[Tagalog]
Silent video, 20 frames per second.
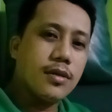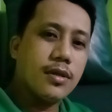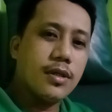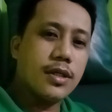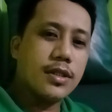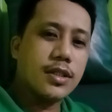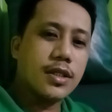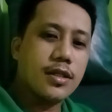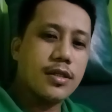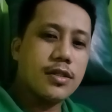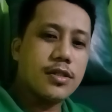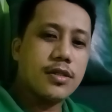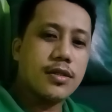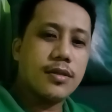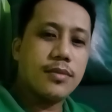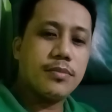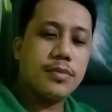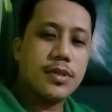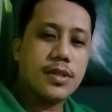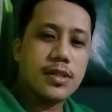Uh, Sunday
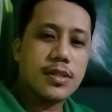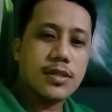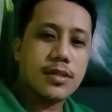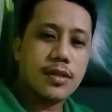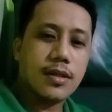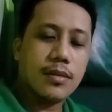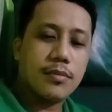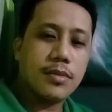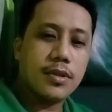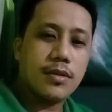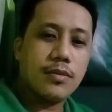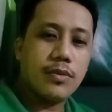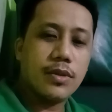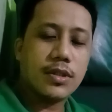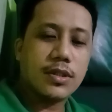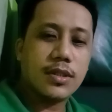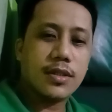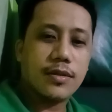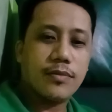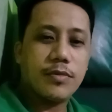service, uh, midweek
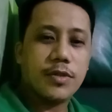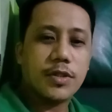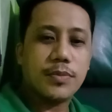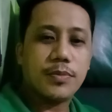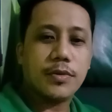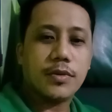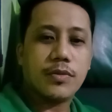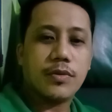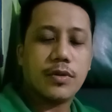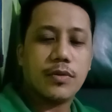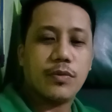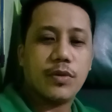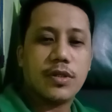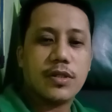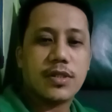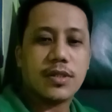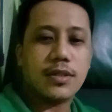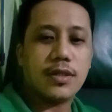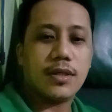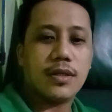service po tuwing
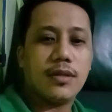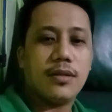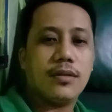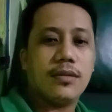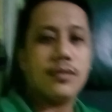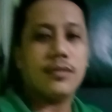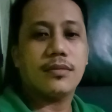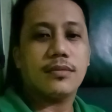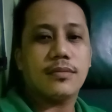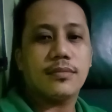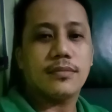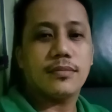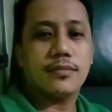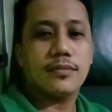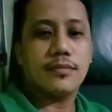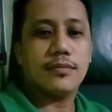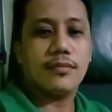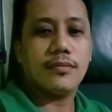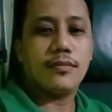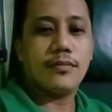Wednesday.
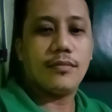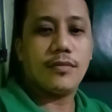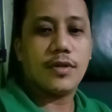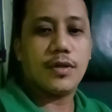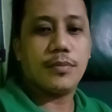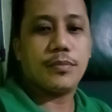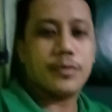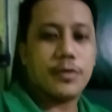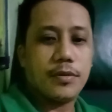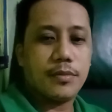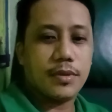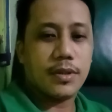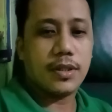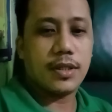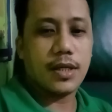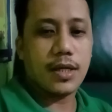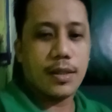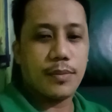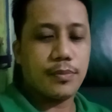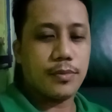Yan po yung
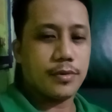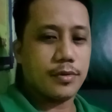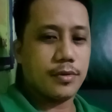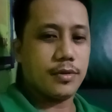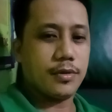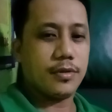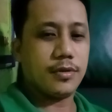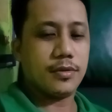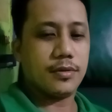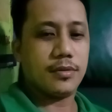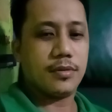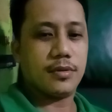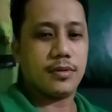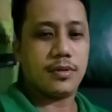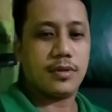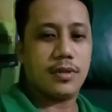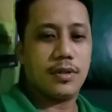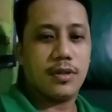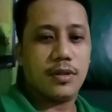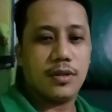mga na-upload ko.
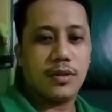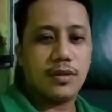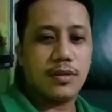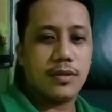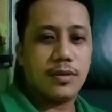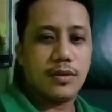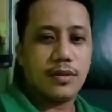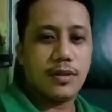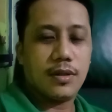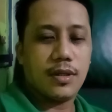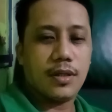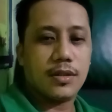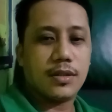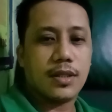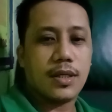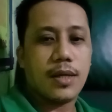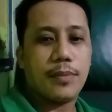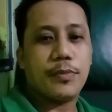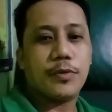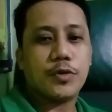Uh,
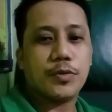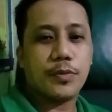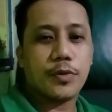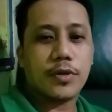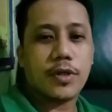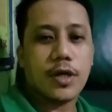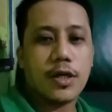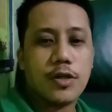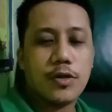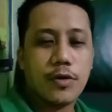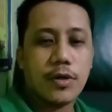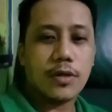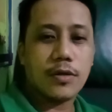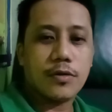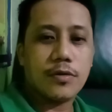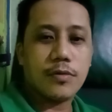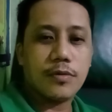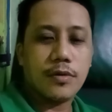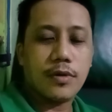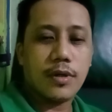sana po supportahan nyo
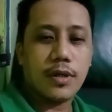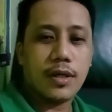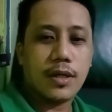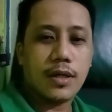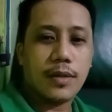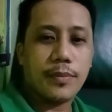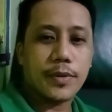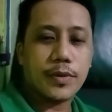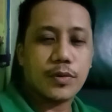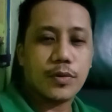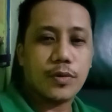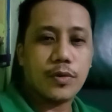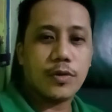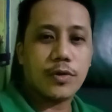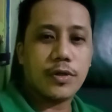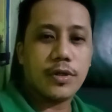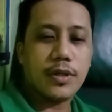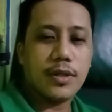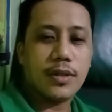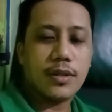ako uh,
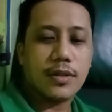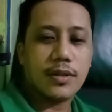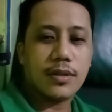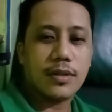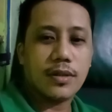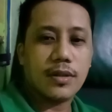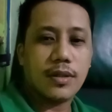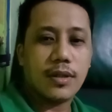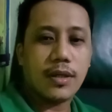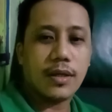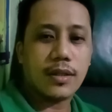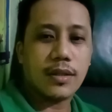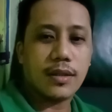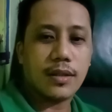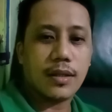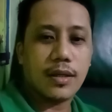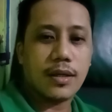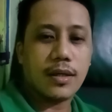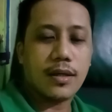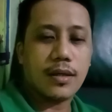patuloy
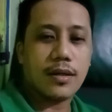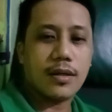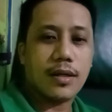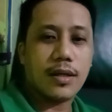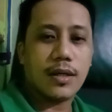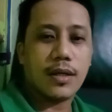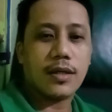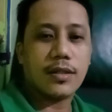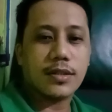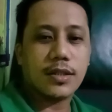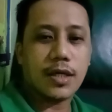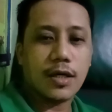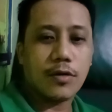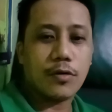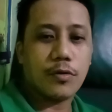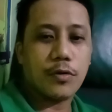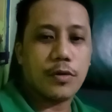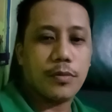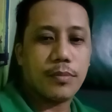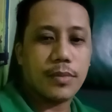na hanggang sa
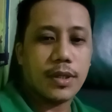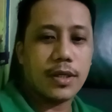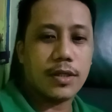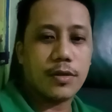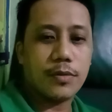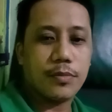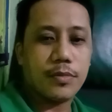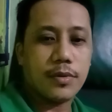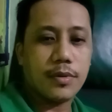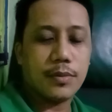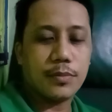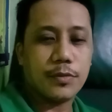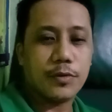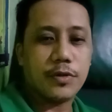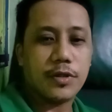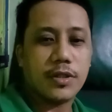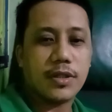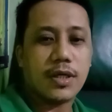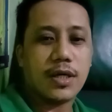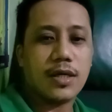ako yung maano po
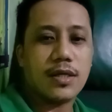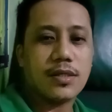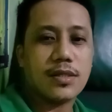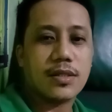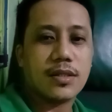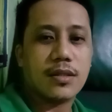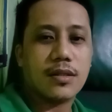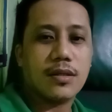monetize